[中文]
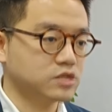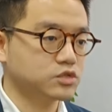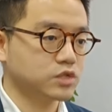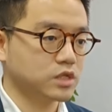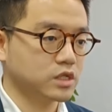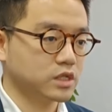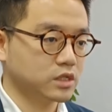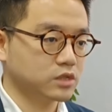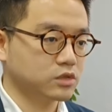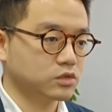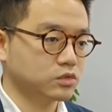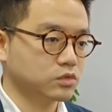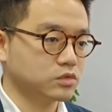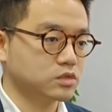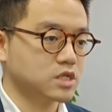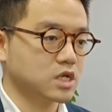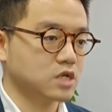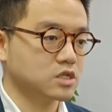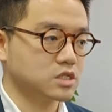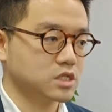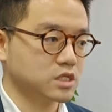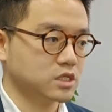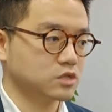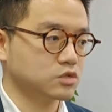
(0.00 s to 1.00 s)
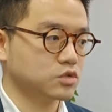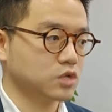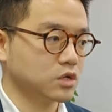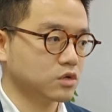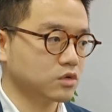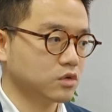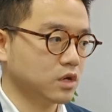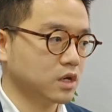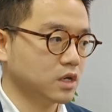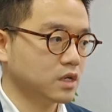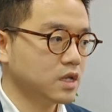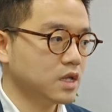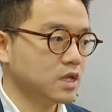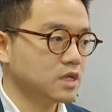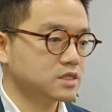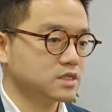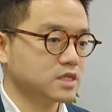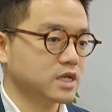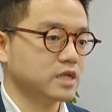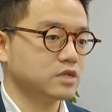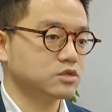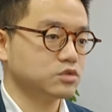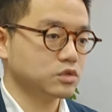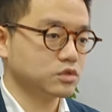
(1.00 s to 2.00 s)
一三学年度招生的状况
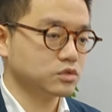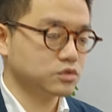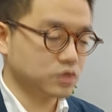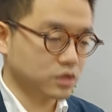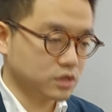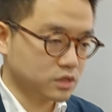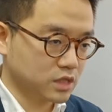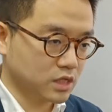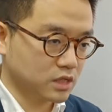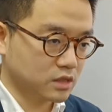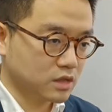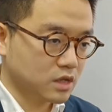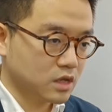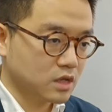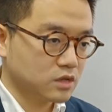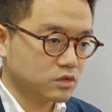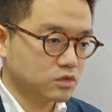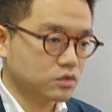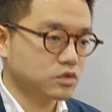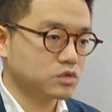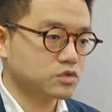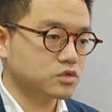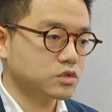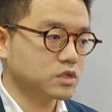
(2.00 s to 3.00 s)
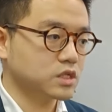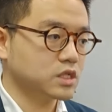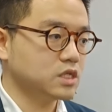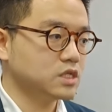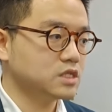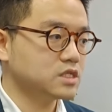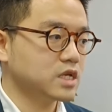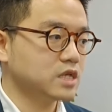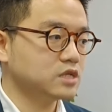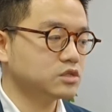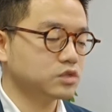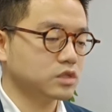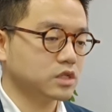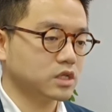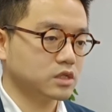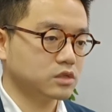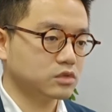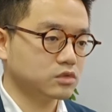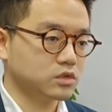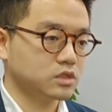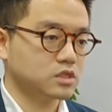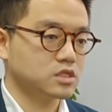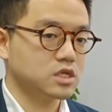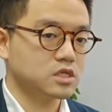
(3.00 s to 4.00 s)
再做决定。如果说一一三学
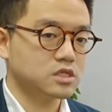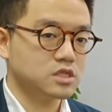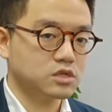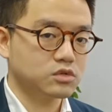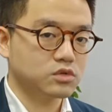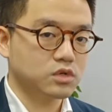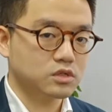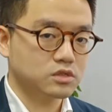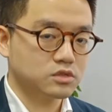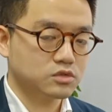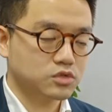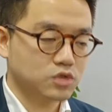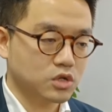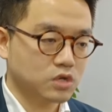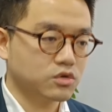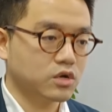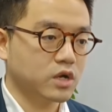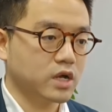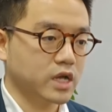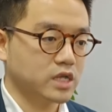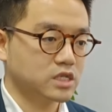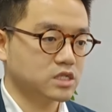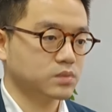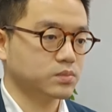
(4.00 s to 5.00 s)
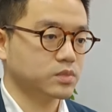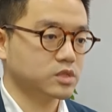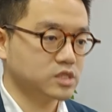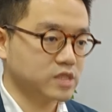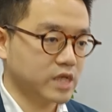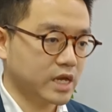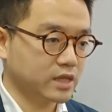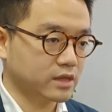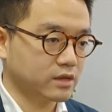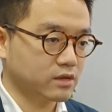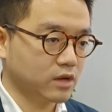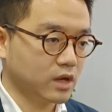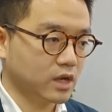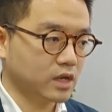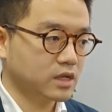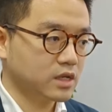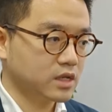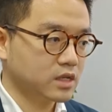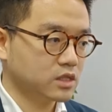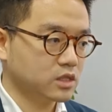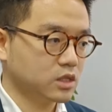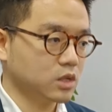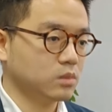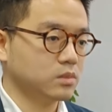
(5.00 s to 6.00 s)
年度的招生光状况还是不佳的话，
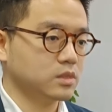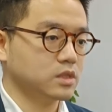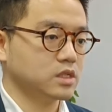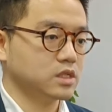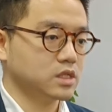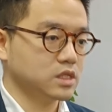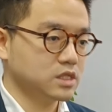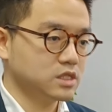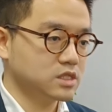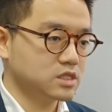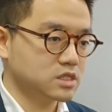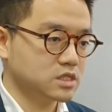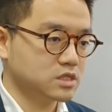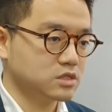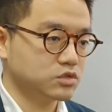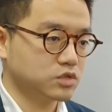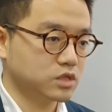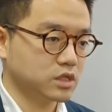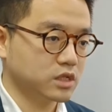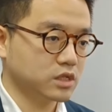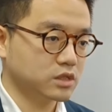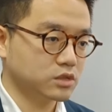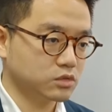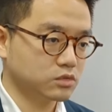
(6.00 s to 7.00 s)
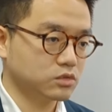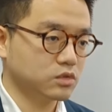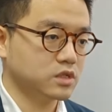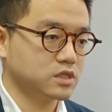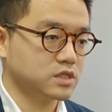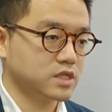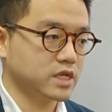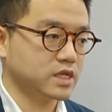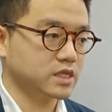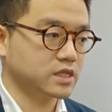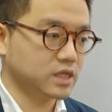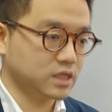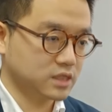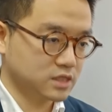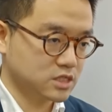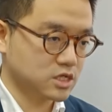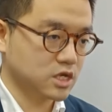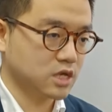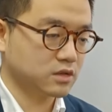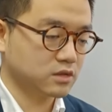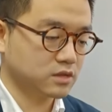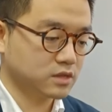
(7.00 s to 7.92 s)
那我们一一四学年度会再停